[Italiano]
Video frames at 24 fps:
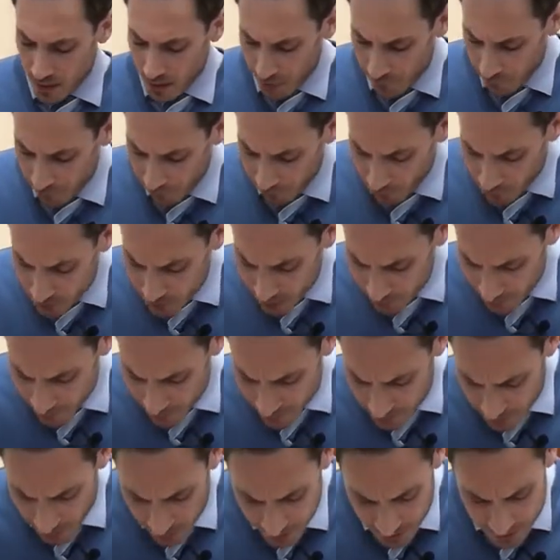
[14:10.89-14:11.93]
È
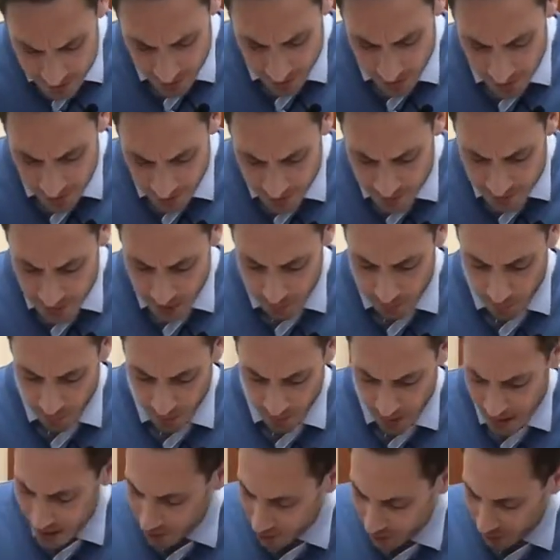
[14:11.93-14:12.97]
fondamentale essere lenti a
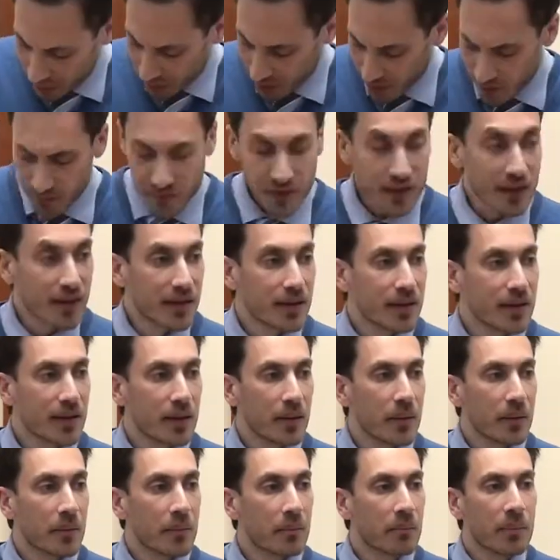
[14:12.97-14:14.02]
parlare. Cosa significa?
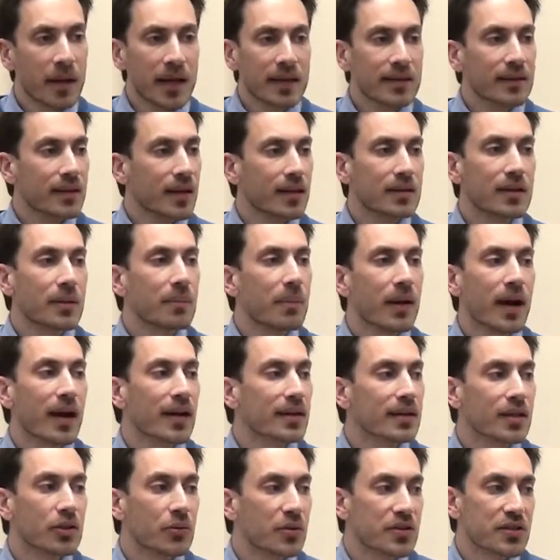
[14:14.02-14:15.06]
Mettere da
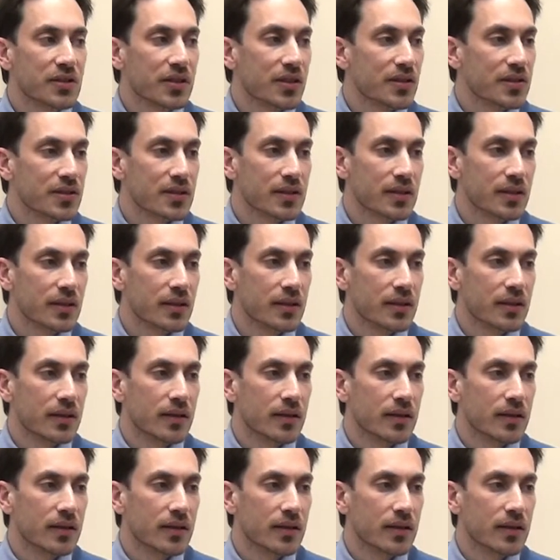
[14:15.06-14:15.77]
parte noi stessi.